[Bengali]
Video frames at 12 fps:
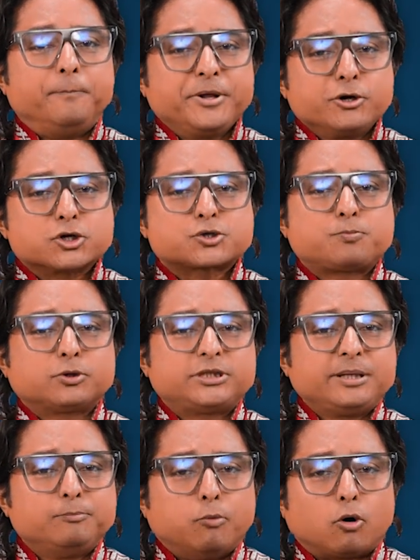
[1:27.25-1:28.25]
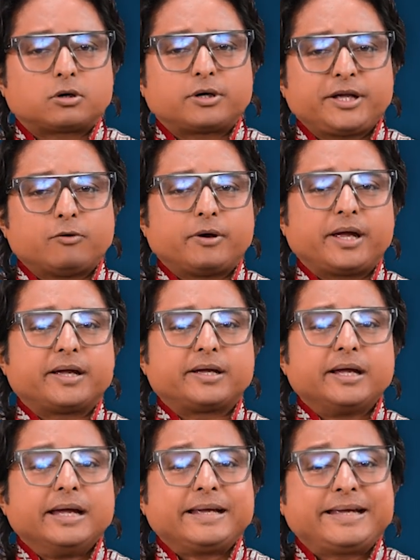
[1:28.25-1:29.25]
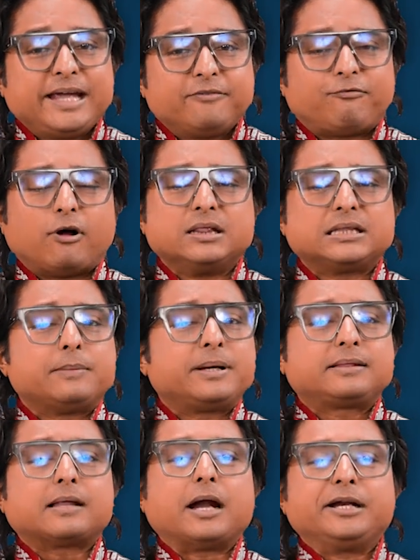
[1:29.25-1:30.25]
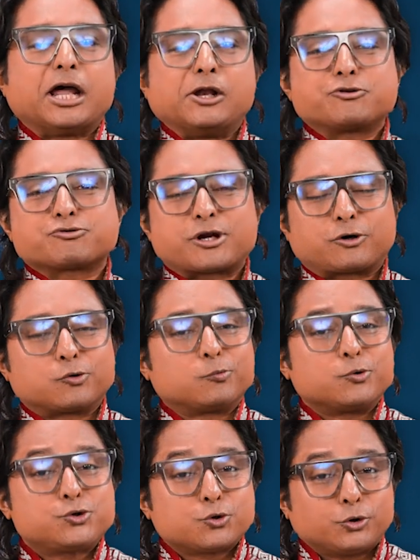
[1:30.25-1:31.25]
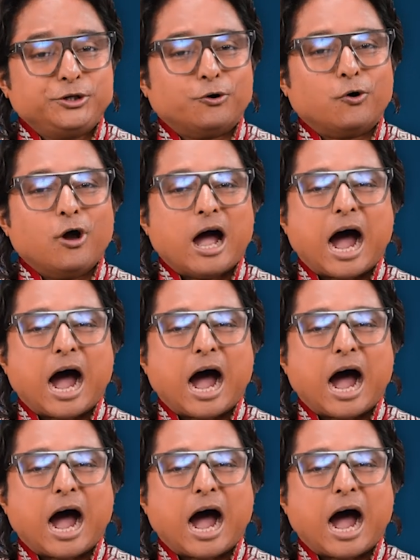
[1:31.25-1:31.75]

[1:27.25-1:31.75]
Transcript: বৃহস্পতি বক্রি হয়ে কি ফল দেবে তা নিয়ে আলোচনা করব যদিও